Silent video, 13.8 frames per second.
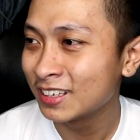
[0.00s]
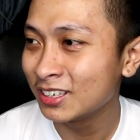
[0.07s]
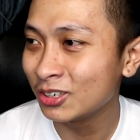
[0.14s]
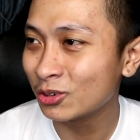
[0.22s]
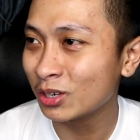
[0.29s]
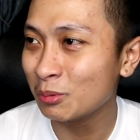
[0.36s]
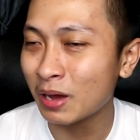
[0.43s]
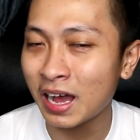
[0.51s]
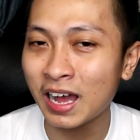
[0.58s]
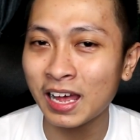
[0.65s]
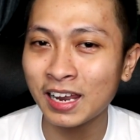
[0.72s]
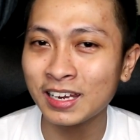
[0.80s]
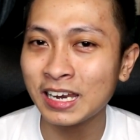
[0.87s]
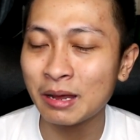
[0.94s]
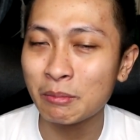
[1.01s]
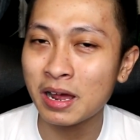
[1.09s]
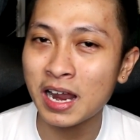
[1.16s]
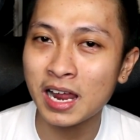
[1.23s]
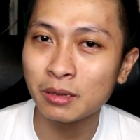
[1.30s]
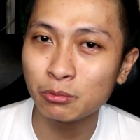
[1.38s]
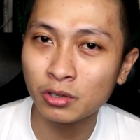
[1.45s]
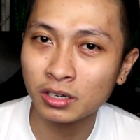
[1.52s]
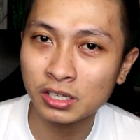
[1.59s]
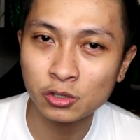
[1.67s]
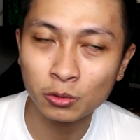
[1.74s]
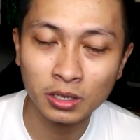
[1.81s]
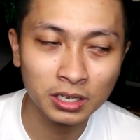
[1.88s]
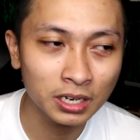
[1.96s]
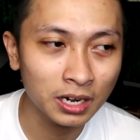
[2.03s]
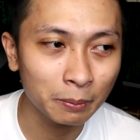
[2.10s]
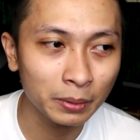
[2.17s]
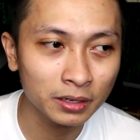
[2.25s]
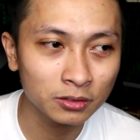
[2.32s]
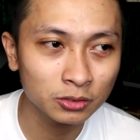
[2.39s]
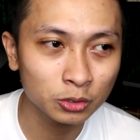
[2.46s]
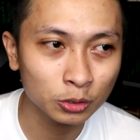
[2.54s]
Yung iba akala nila malalim yung reason why nila, pero ang